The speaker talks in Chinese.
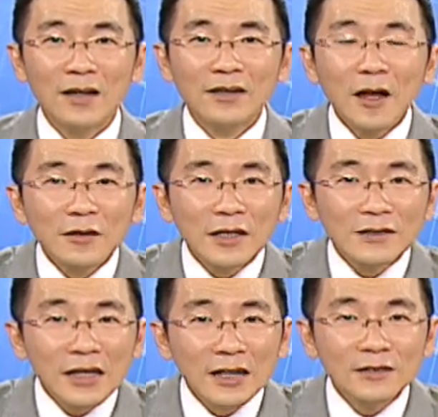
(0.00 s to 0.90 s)
到底
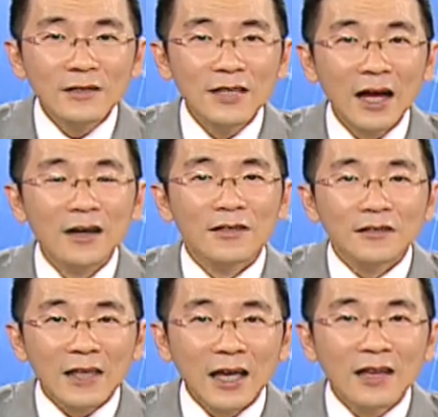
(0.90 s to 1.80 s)
这个市场
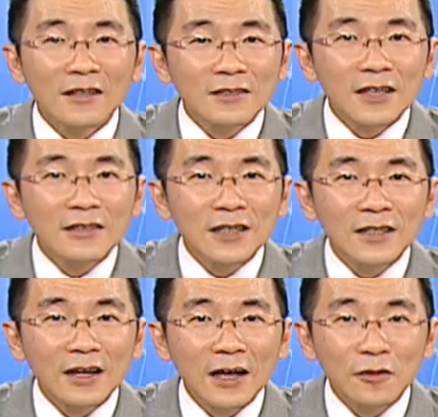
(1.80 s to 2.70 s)
谁真正
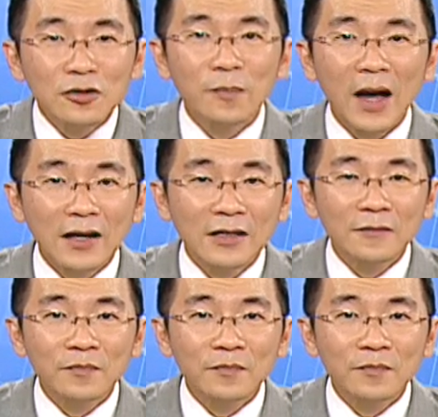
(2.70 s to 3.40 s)
的能够去帮你？